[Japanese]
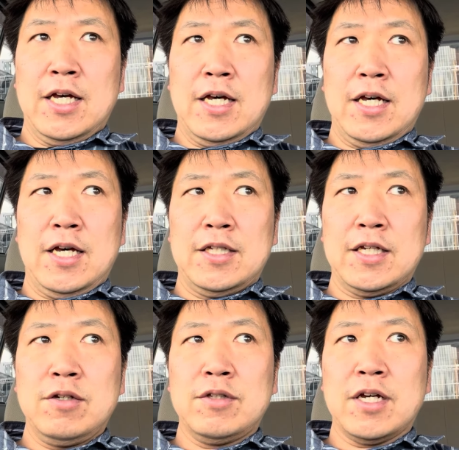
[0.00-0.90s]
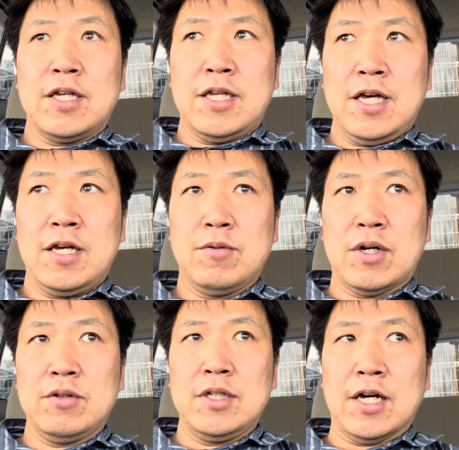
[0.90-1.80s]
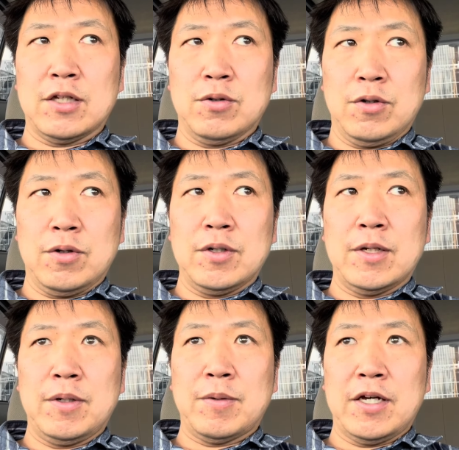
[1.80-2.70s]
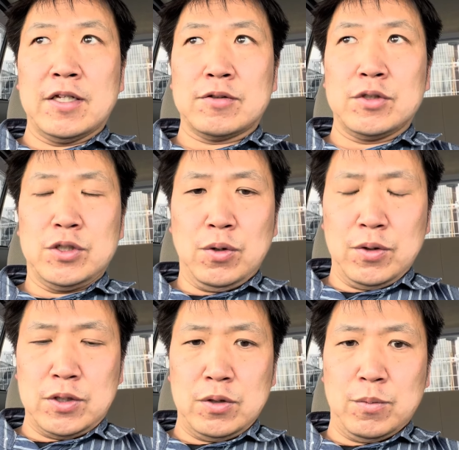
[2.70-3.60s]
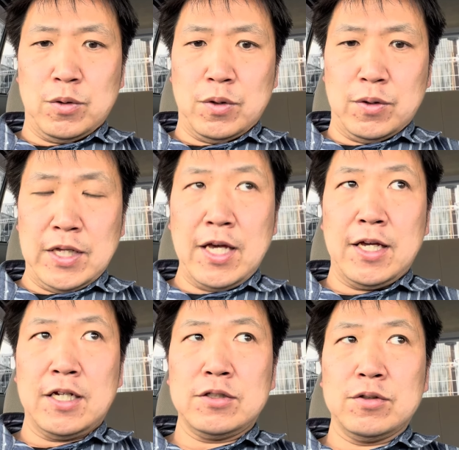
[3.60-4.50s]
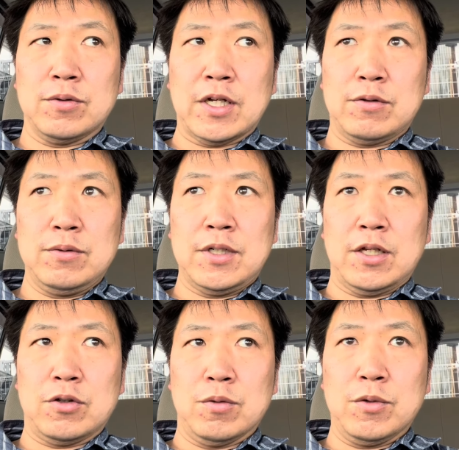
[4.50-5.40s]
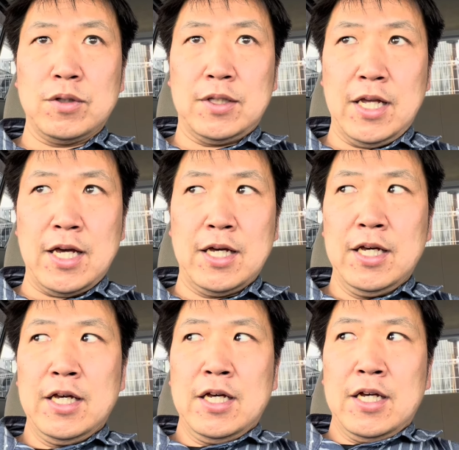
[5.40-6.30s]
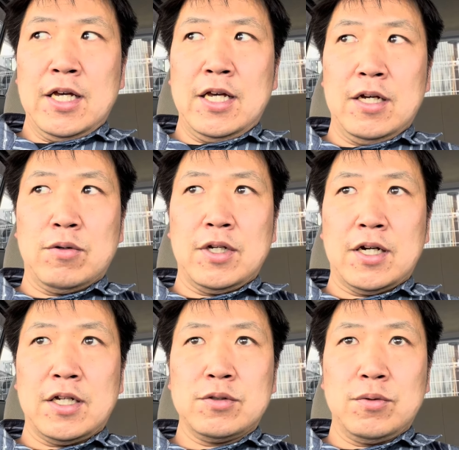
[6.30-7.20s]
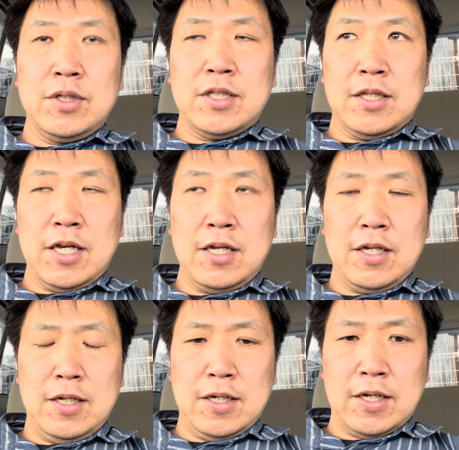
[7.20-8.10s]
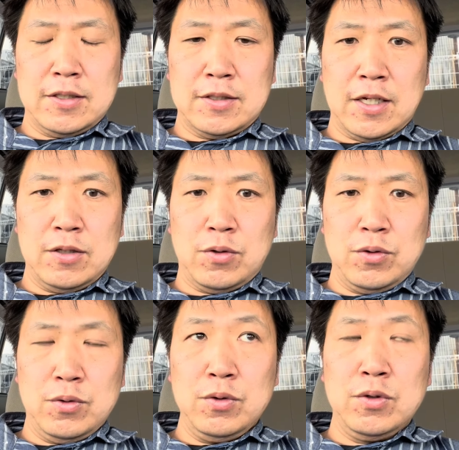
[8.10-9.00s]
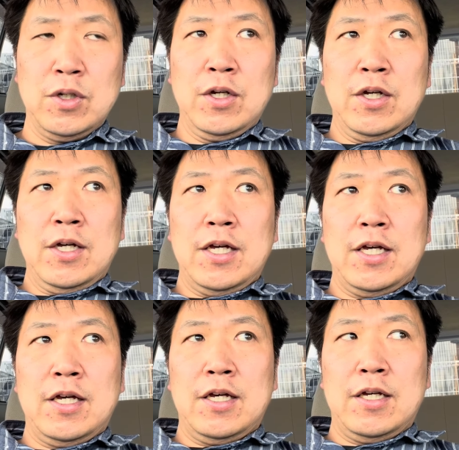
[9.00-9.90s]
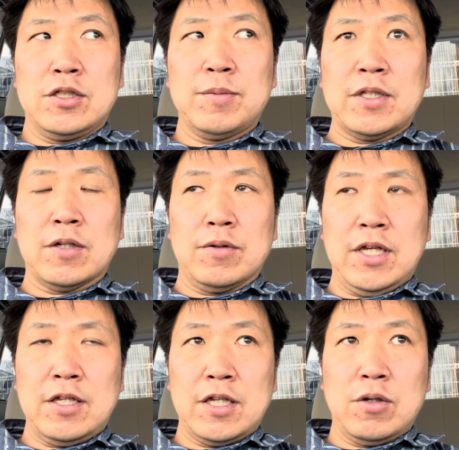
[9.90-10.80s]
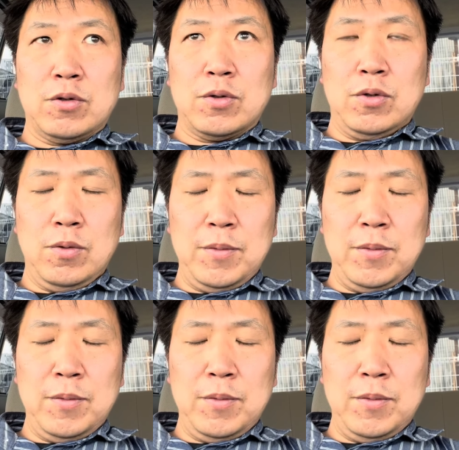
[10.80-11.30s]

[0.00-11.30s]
えー、できるだけね、悪い波動、マイナス思考っていうものをね、減らすような訓練と思って、えー、これからそういったね、えー、犯罪という、えー、全てのね、出来事を